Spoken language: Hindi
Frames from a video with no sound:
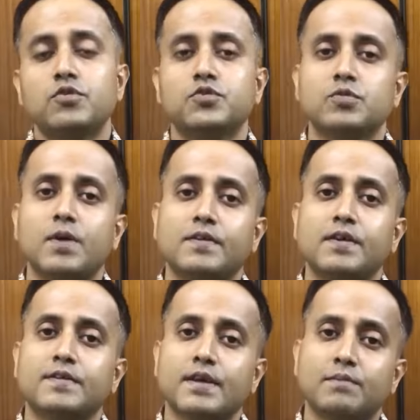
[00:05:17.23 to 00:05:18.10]
हम लोग
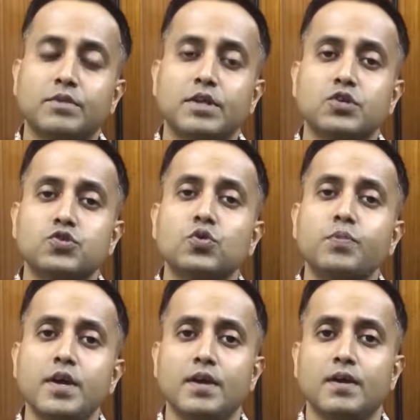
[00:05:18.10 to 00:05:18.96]
सुबह से शाम
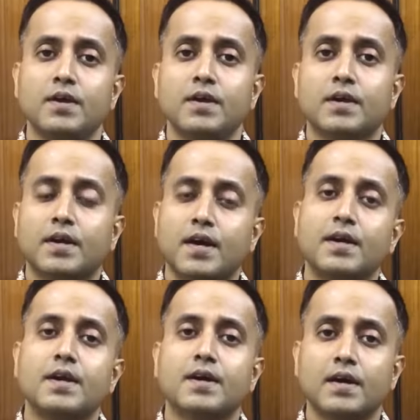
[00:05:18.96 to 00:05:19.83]
तक जो भी
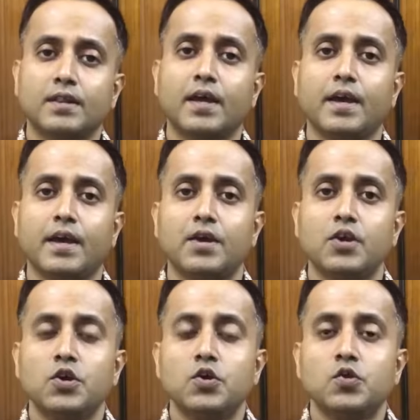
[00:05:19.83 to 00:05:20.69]
खाना खाते
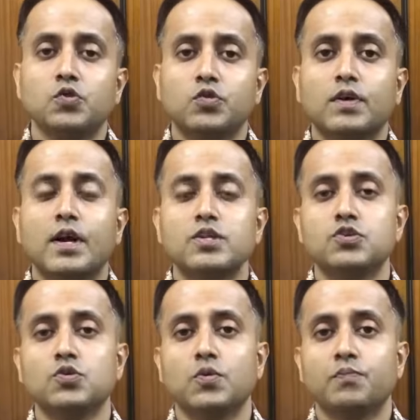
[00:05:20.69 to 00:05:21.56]
हैं
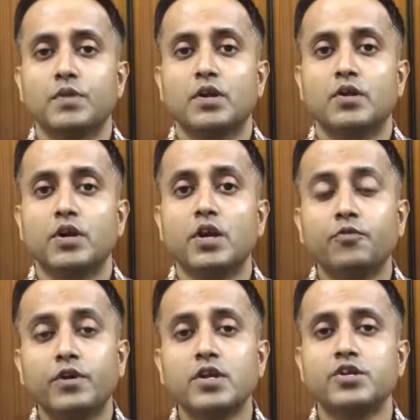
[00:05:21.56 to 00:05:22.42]
उसका जो
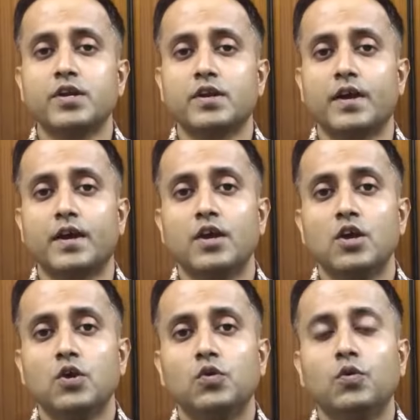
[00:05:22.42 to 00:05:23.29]
न्यूट्रिशन
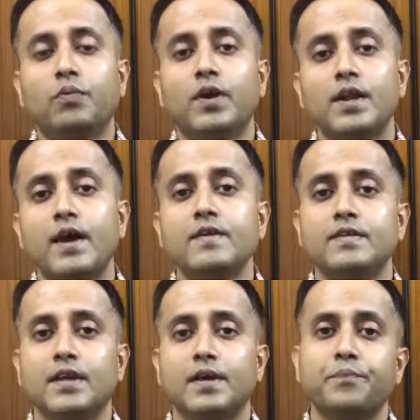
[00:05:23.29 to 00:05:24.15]
है वो
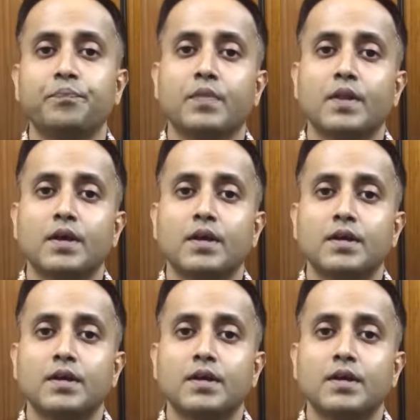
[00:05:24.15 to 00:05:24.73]
भिलाई से